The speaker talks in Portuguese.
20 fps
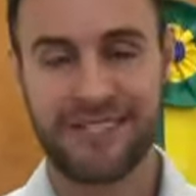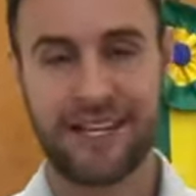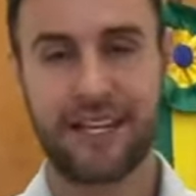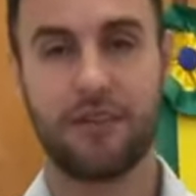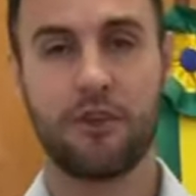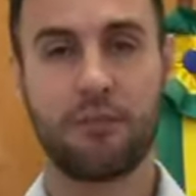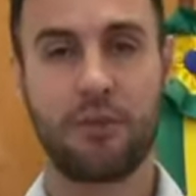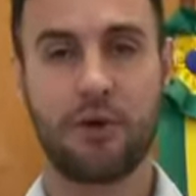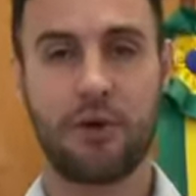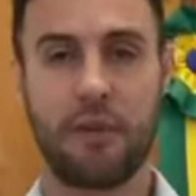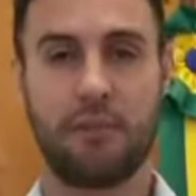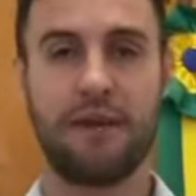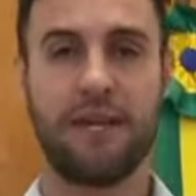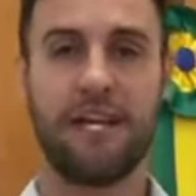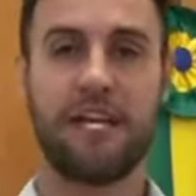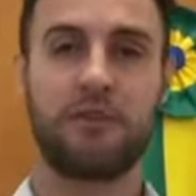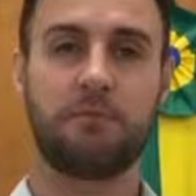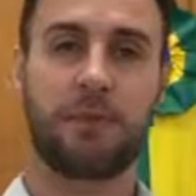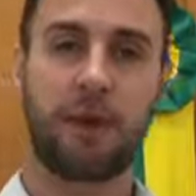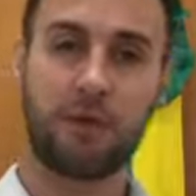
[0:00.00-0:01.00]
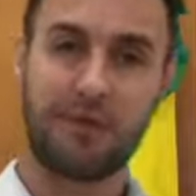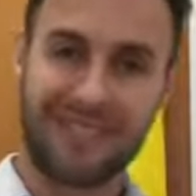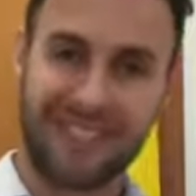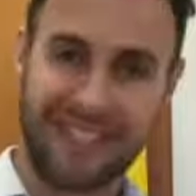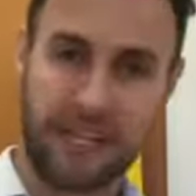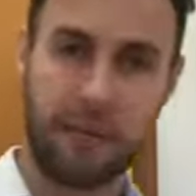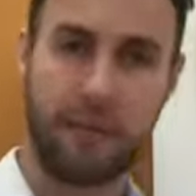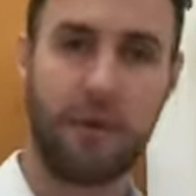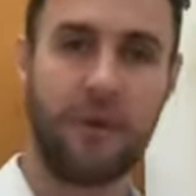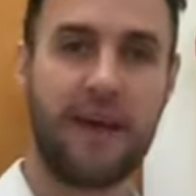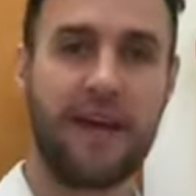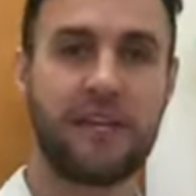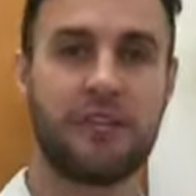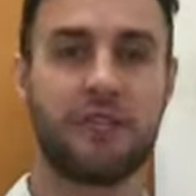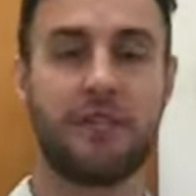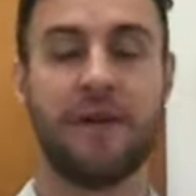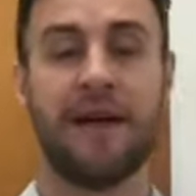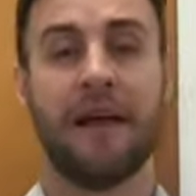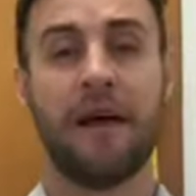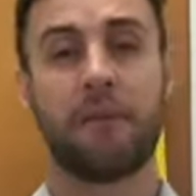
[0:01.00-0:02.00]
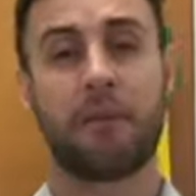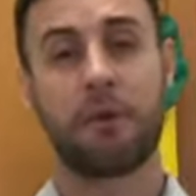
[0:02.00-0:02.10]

saindo do meu gabinete para o extremo oeste,